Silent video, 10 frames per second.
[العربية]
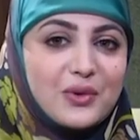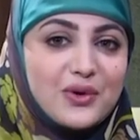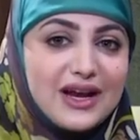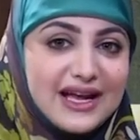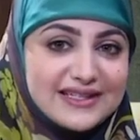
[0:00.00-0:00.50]

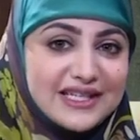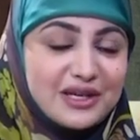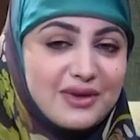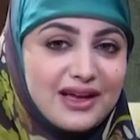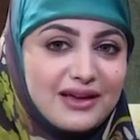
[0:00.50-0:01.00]

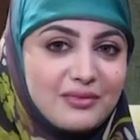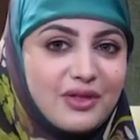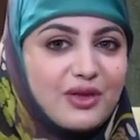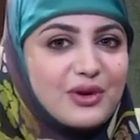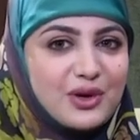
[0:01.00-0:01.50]
والعزيمة
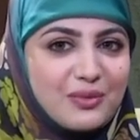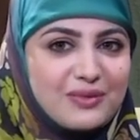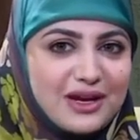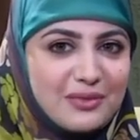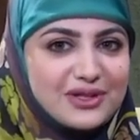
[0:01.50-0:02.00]
من
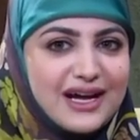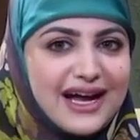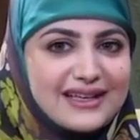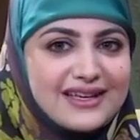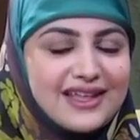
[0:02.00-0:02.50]
ضمنهم
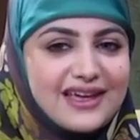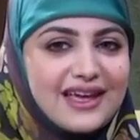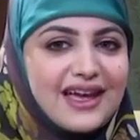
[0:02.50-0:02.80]
للمتحدث